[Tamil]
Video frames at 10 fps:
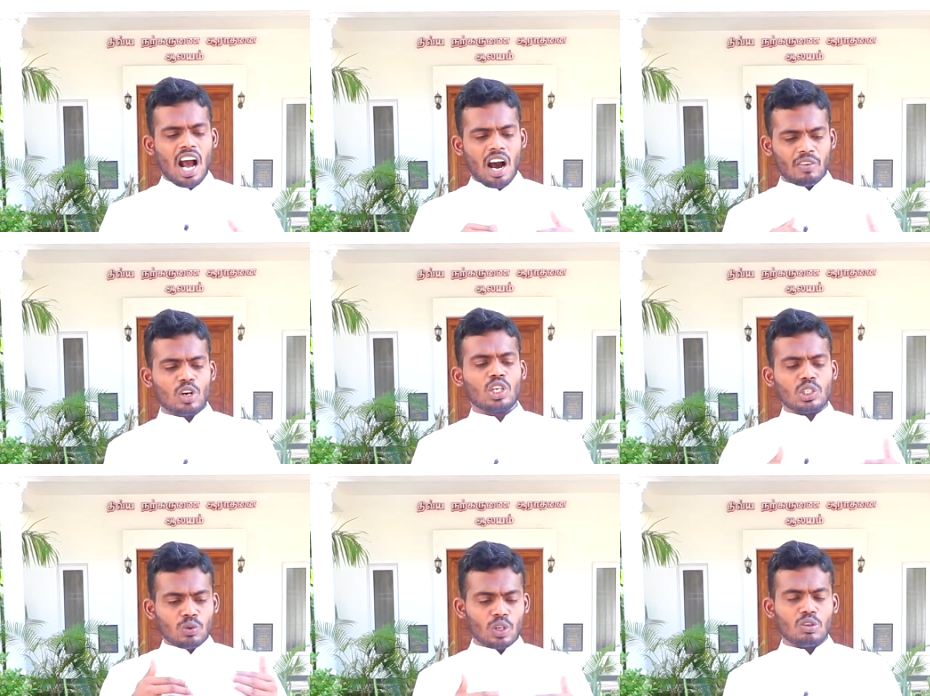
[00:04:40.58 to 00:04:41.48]
அவரோடு
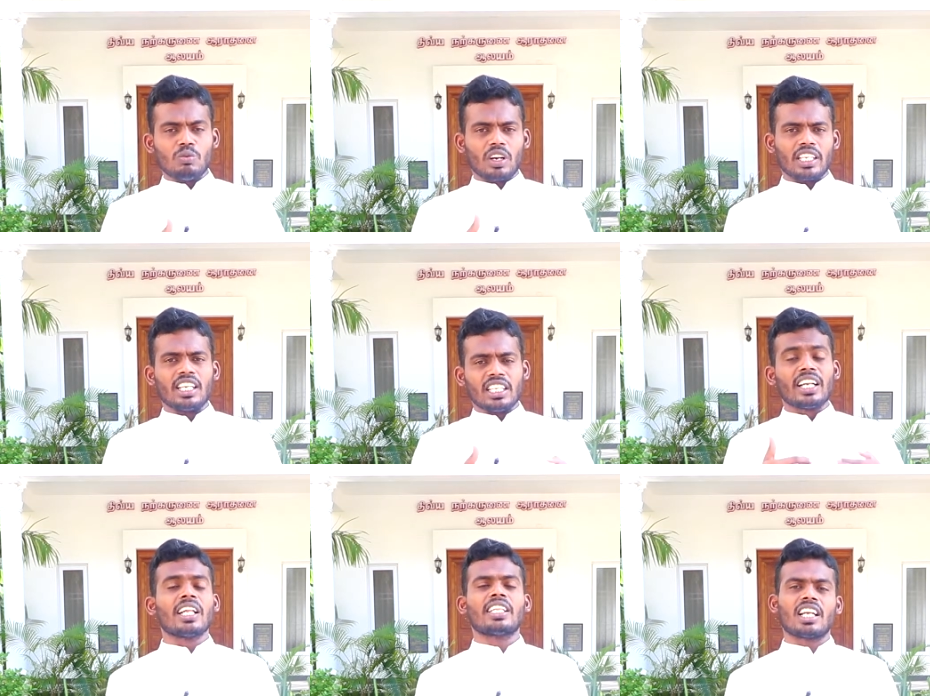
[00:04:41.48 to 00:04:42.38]
உறவு முறையில்
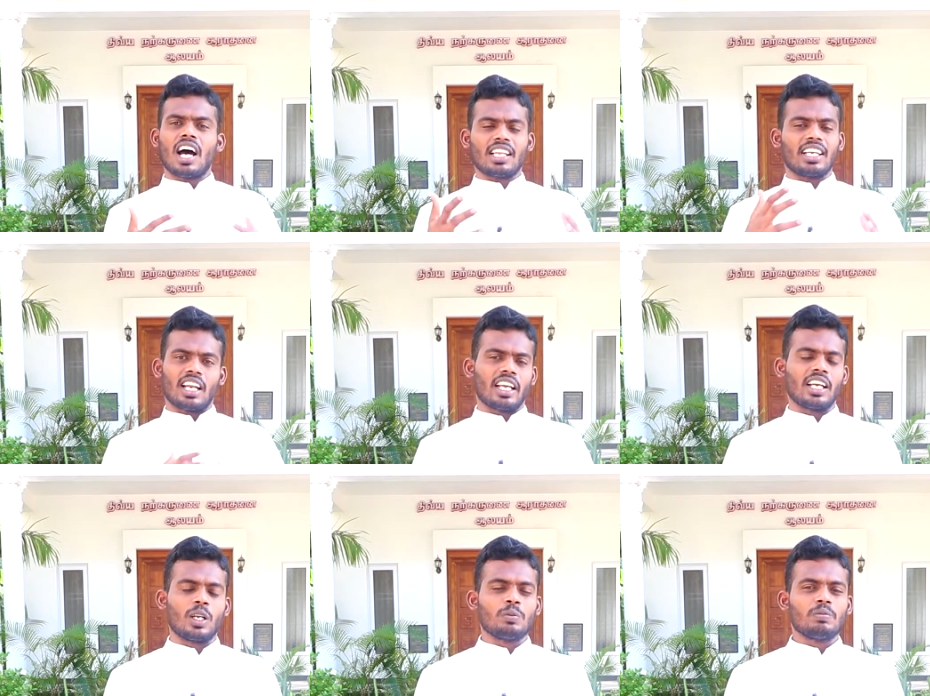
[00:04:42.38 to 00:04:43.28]
இணைந்திராத
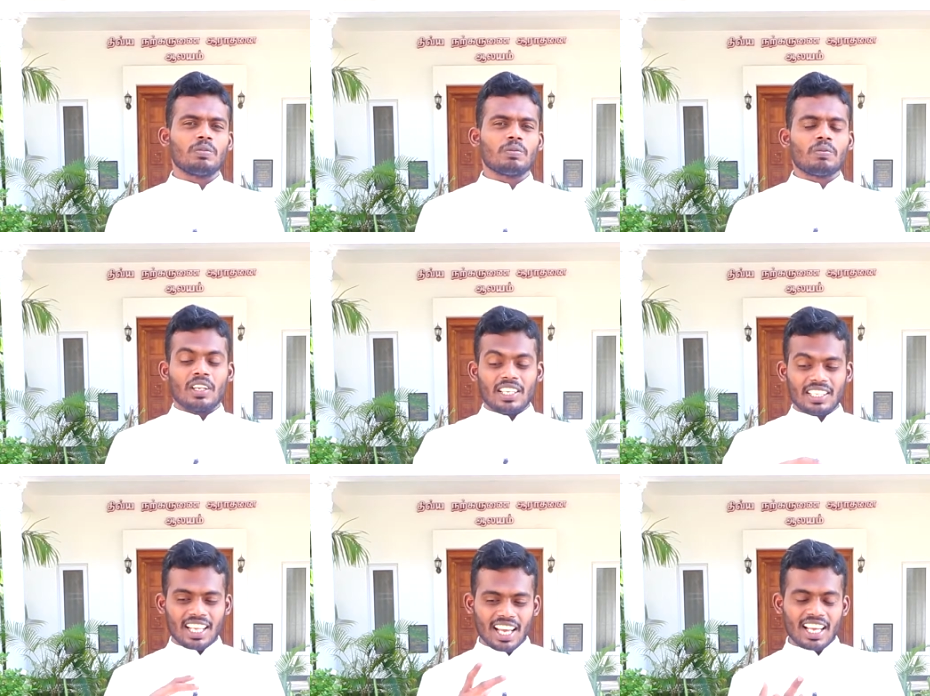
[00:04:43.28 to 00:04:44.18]
கிளைகள்
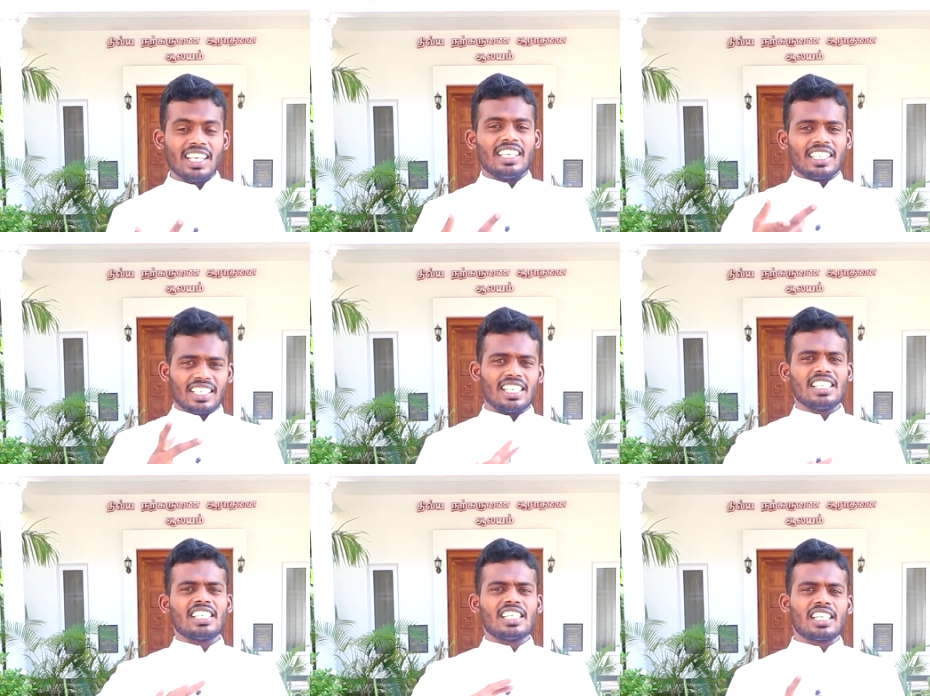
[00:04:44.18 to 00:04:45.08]
இந்த
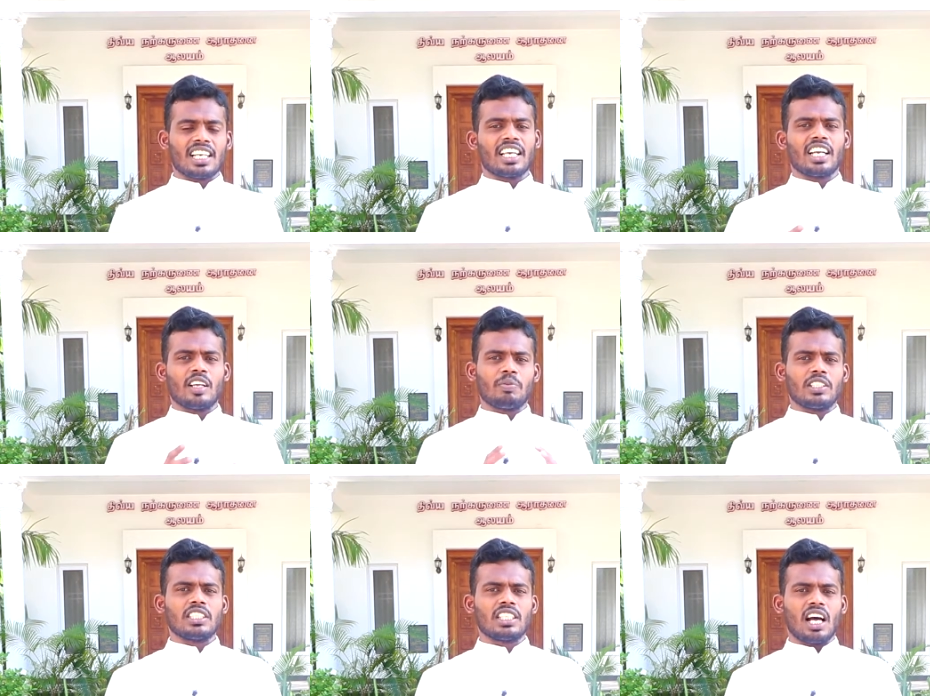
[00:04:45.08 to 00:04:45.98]
இரண்டு கிளைகளை
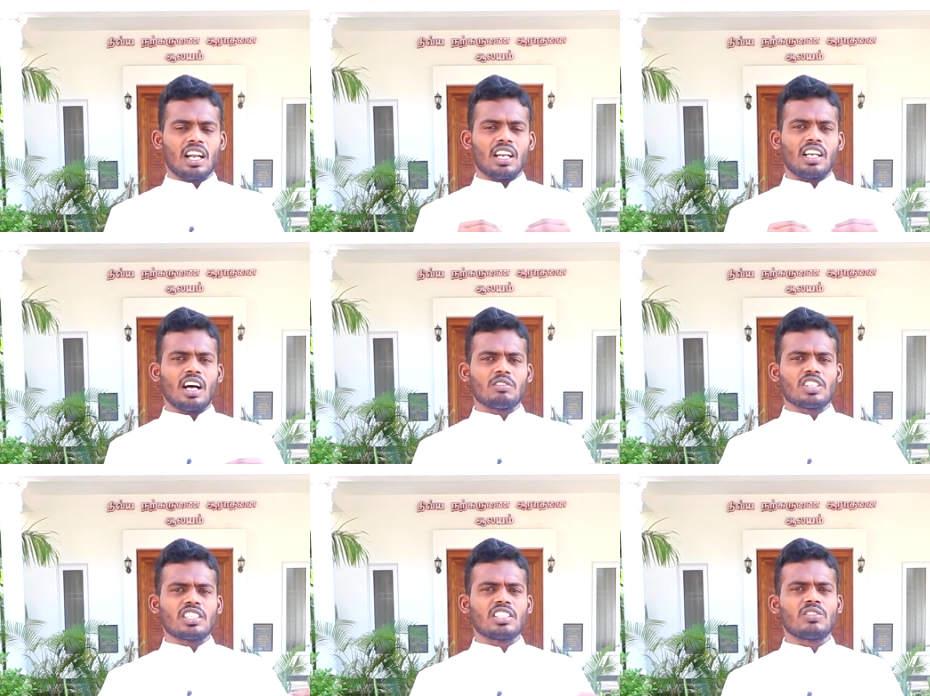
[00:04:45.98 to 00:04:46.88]
பற்றி தான் நாம்
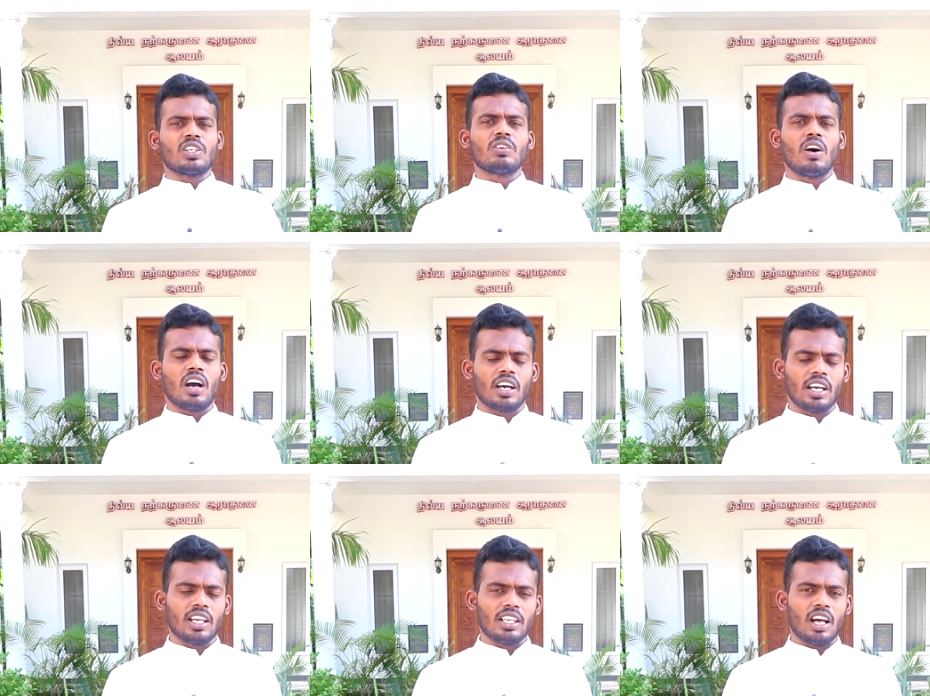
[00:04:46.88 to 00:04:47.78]
சற்று விரிவாக
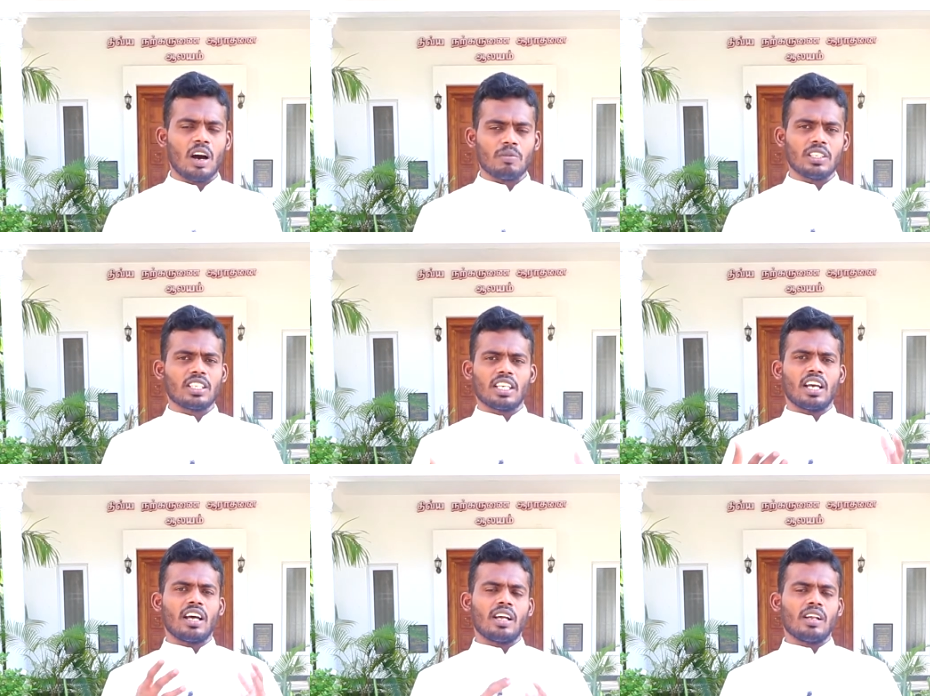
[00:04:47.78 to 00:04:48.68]
நாம் இன்றைய
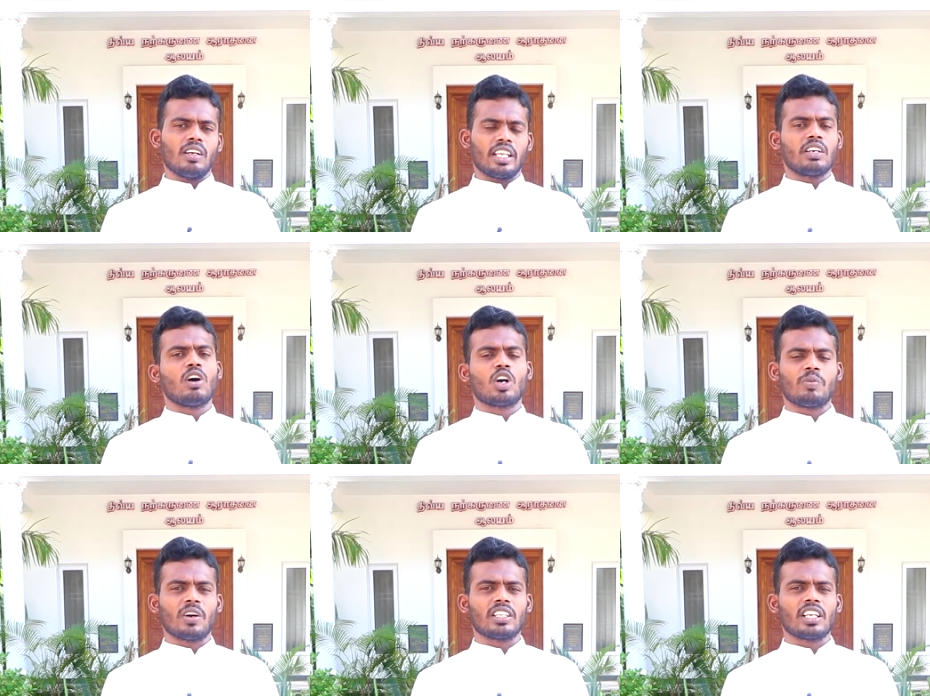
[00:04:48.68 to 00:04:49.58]
இறைவாக்கு
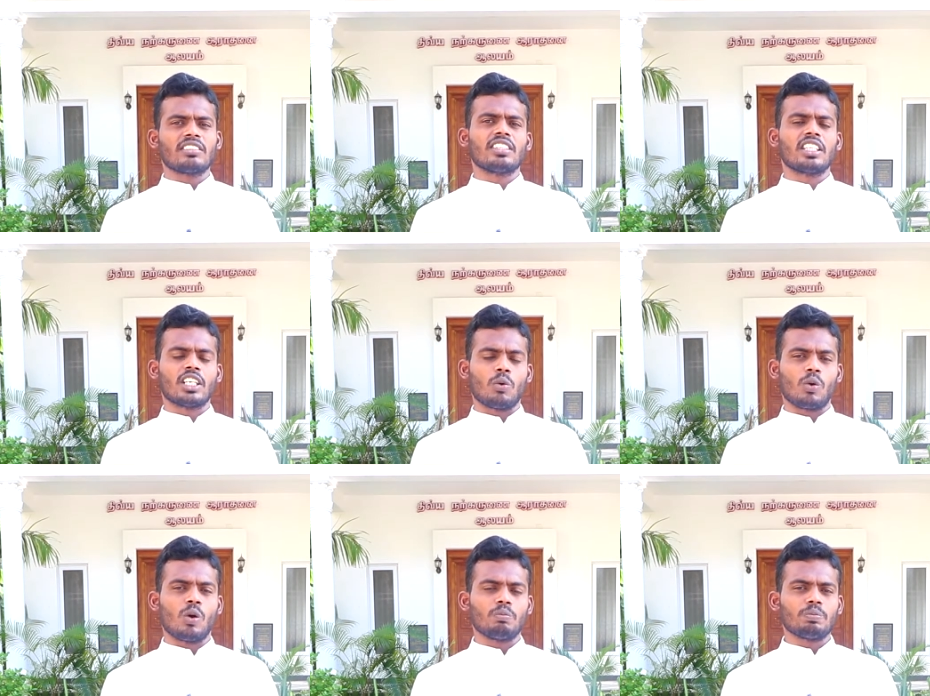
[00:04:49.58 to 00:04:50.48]
பகுதியில் சிந்திக்க
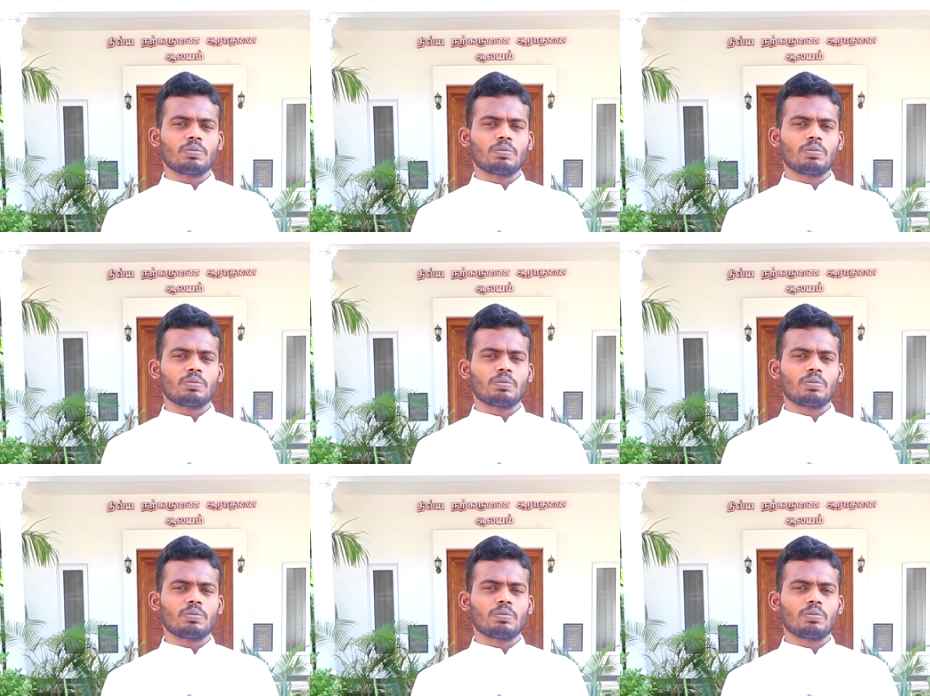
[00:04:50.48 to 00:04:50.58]
உள்ளோம்